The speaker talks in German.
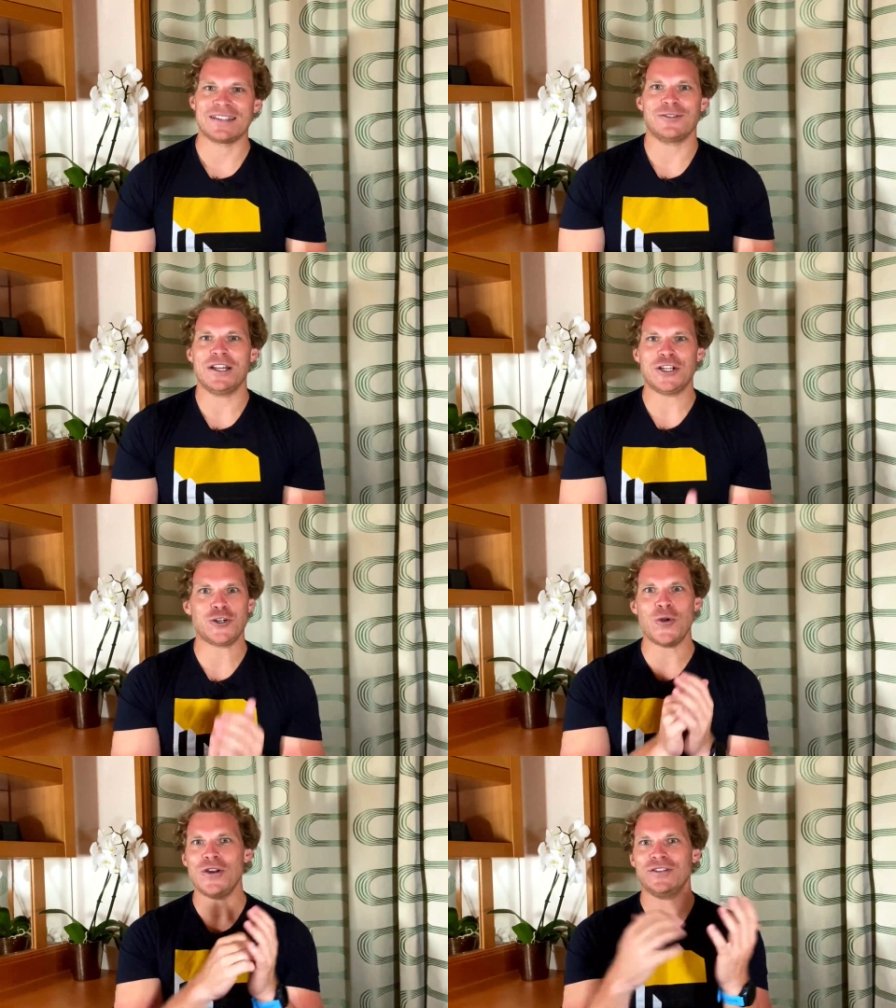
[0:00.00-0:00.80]
Das ist natürlich
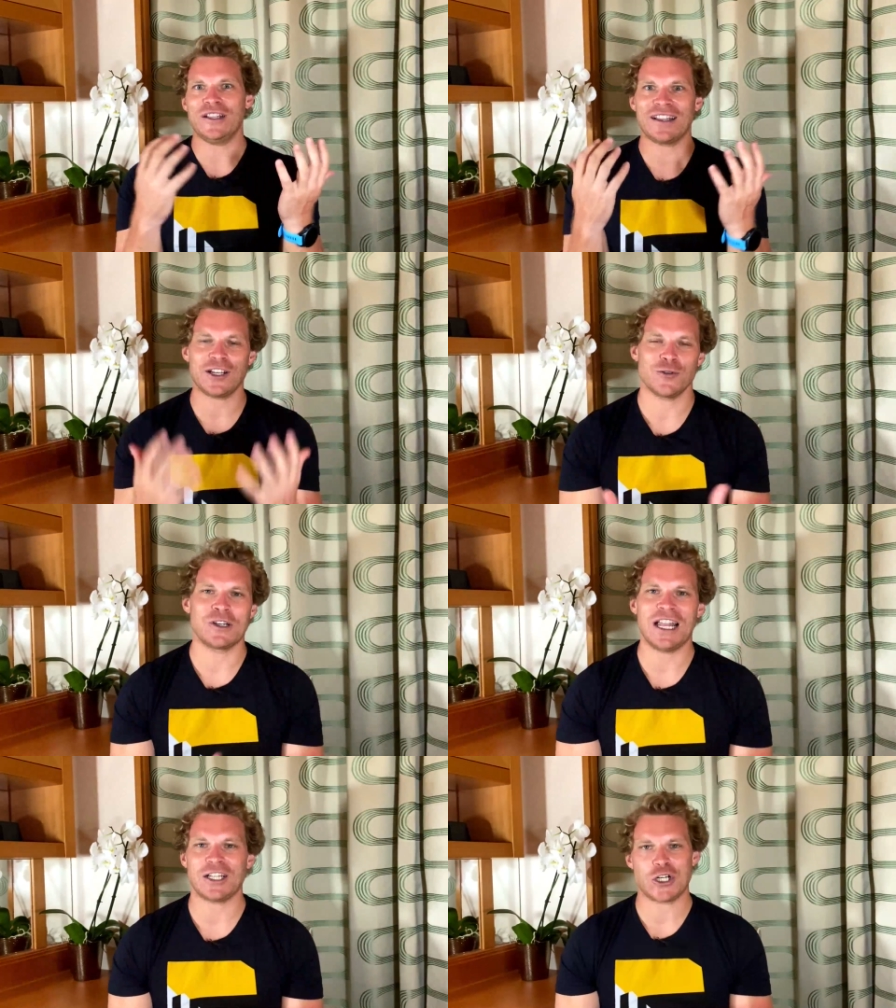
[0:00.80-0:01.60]
schön für Tratsch und
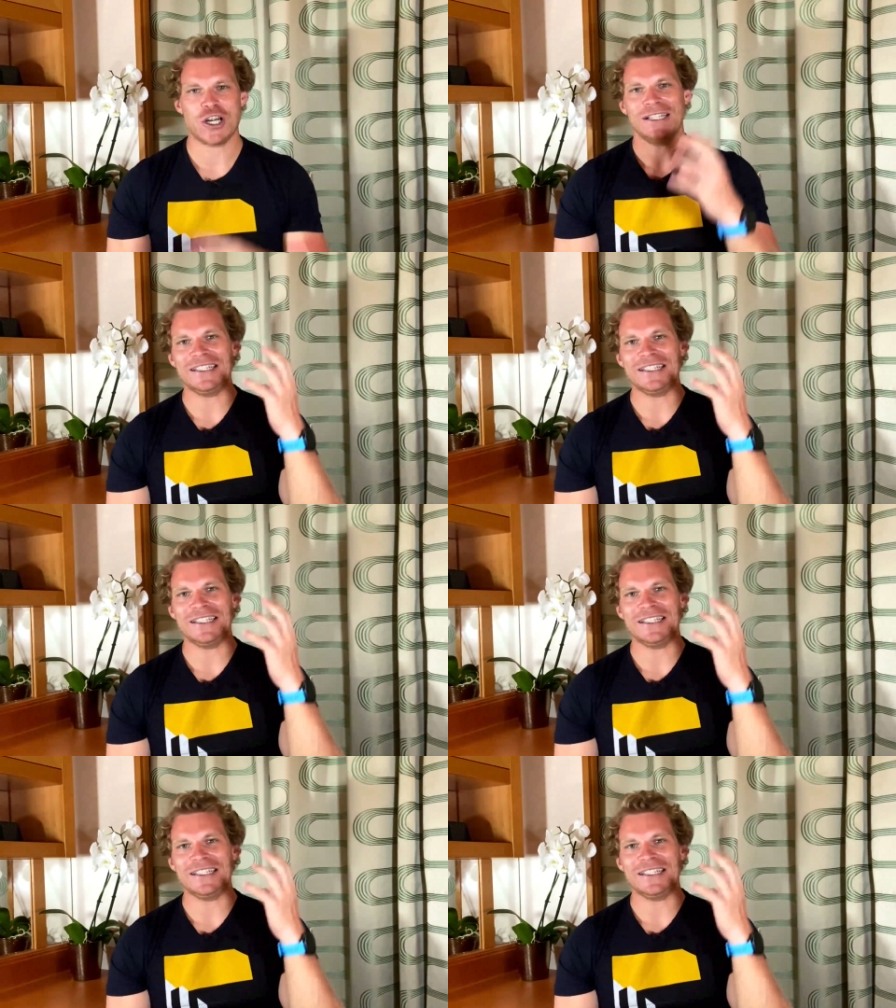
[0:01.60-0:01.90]
Klatsch.